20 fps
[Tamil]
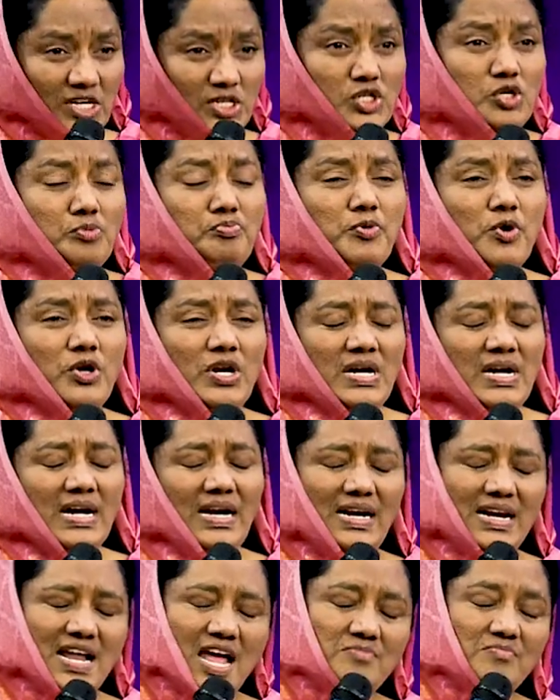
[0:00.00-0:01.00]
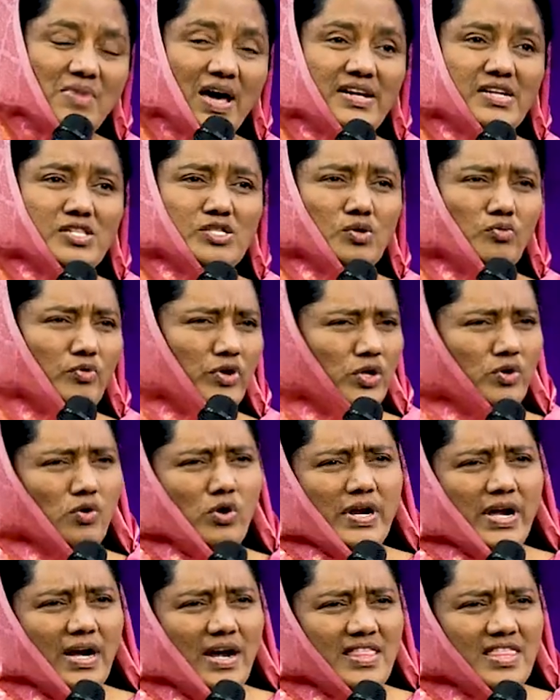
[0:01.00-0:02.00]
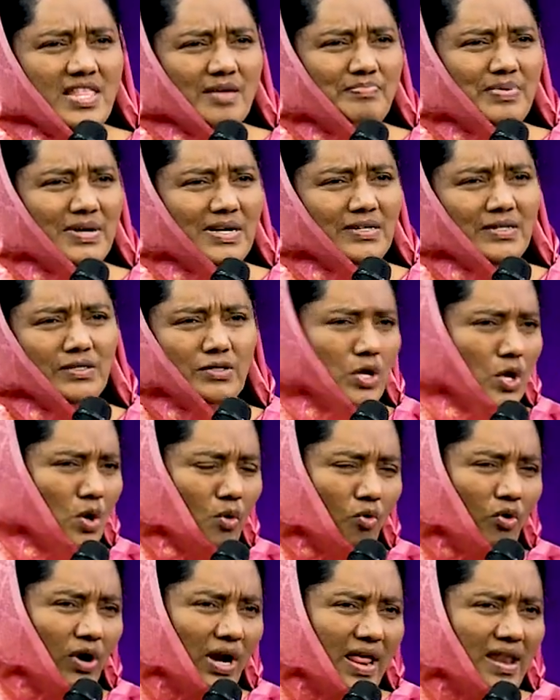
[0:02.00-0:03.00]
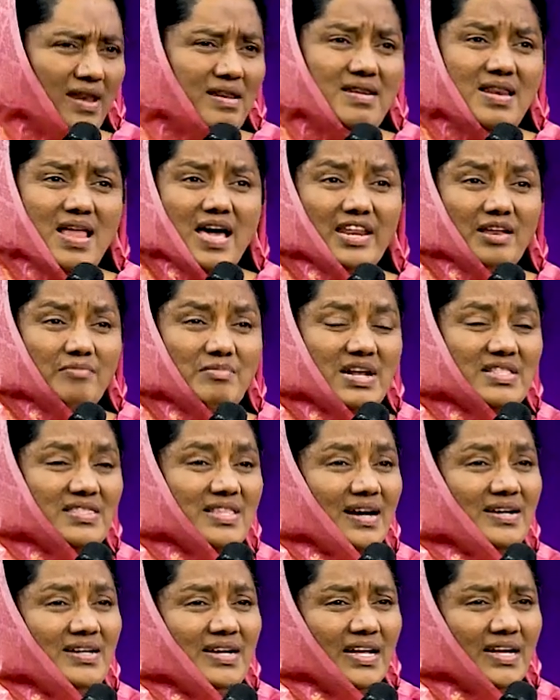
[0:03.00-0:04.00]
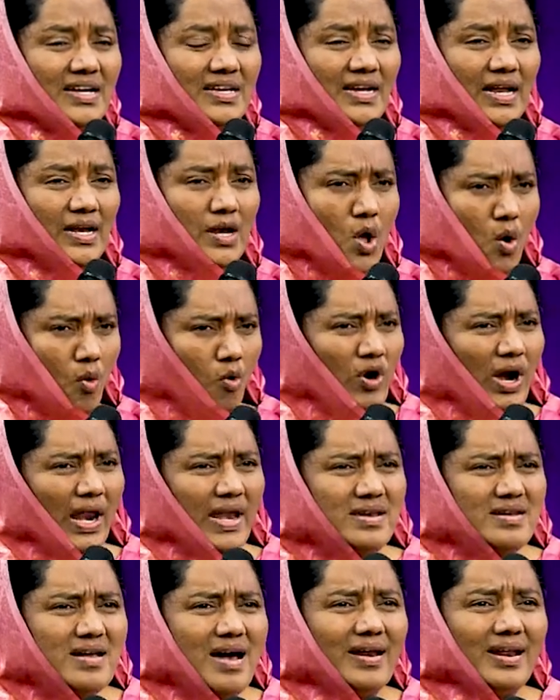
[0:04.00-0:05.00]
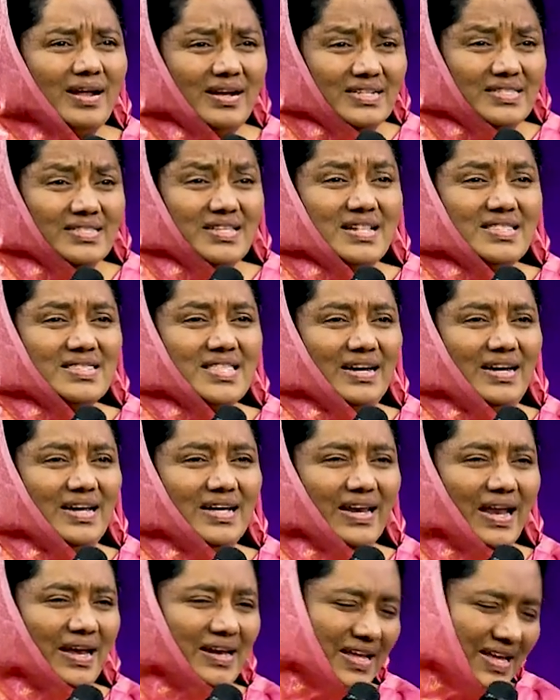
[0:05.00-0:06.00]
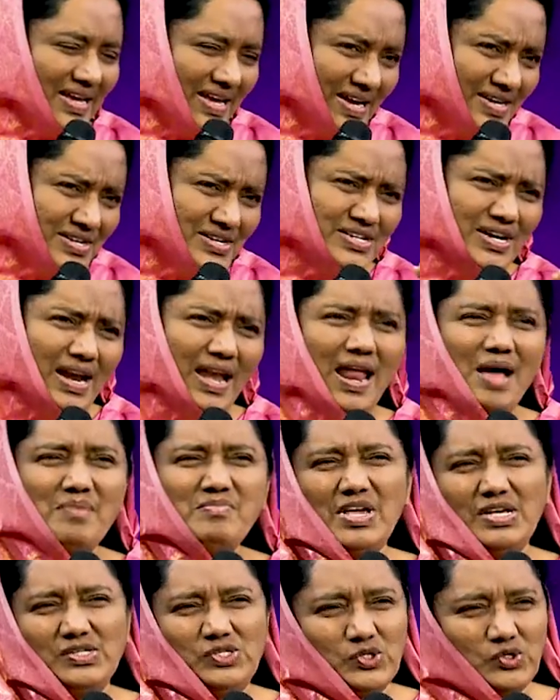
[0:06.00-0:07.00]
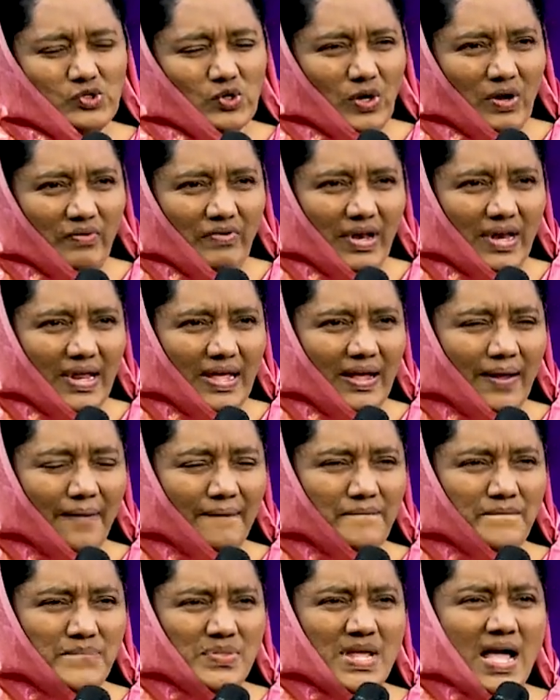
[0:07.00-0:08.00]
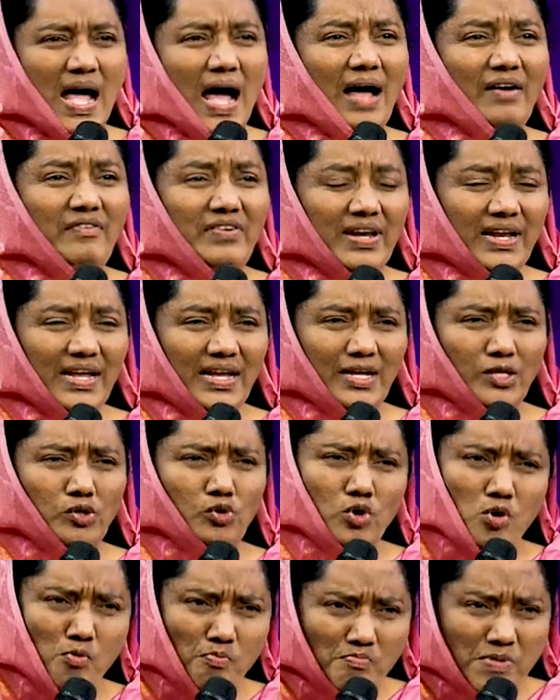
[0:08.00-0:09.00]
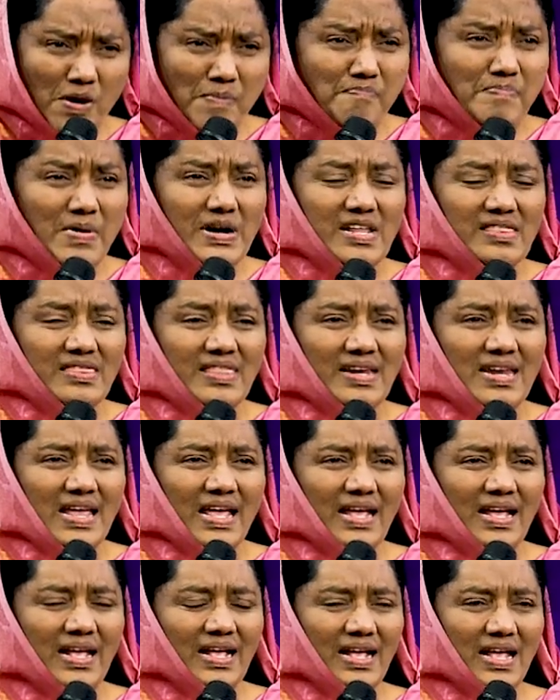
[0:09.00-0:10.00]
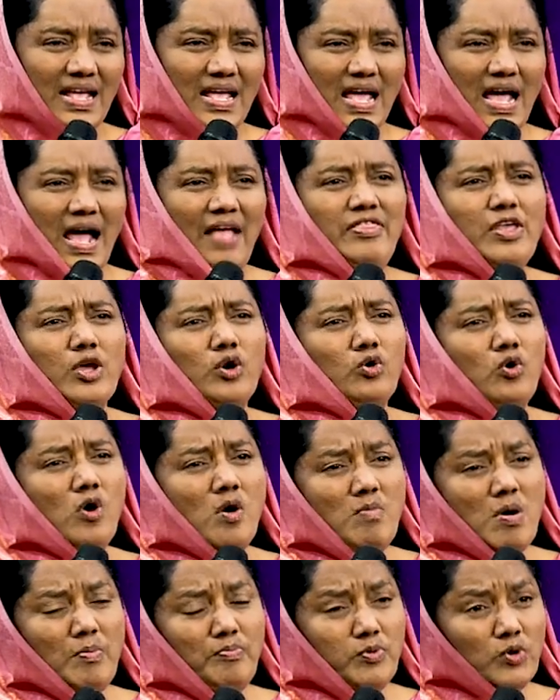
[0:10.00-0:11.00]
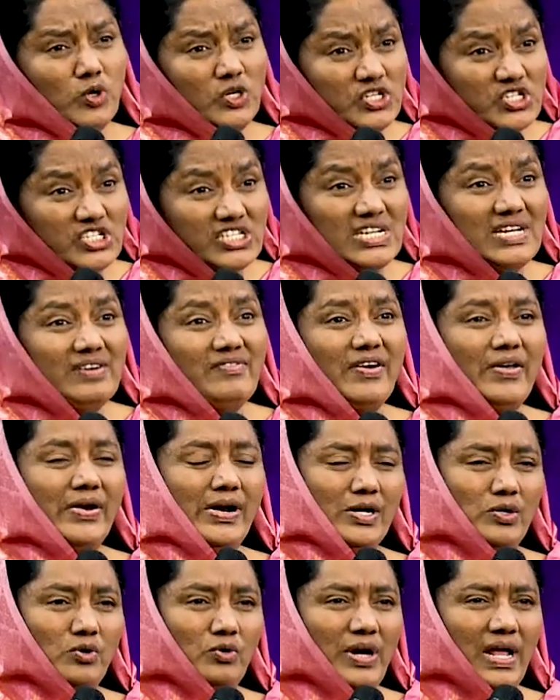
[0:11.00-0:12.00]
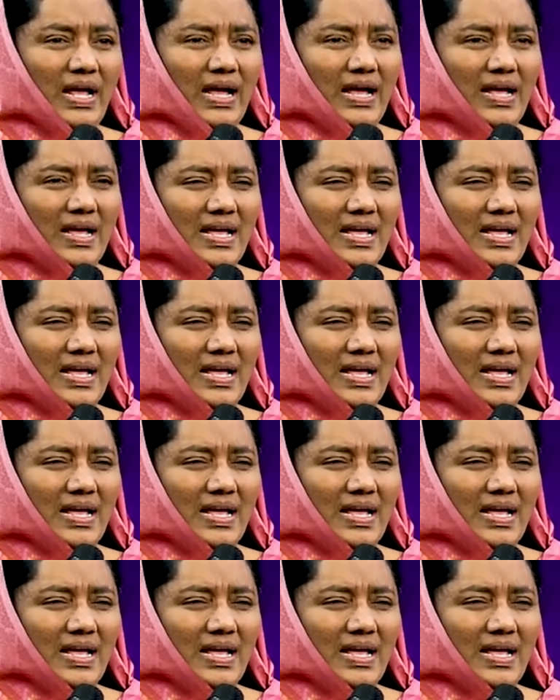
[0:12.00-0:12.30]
சற்று பொறுங்கள் நான் மறித்து உயிரோடு எழுந்த பிறகு உங்களை எல்லாரையும் நான் தண்டிக்கிறேன் உங்களை நரகத்தில் தள்ளுகிறேன் என்றெல்லாம் இயேசு சொல்லவில்லை அவரை துன்பப்படுத்தின அந்த ரோம போர்ச்சேவர்கள் கூட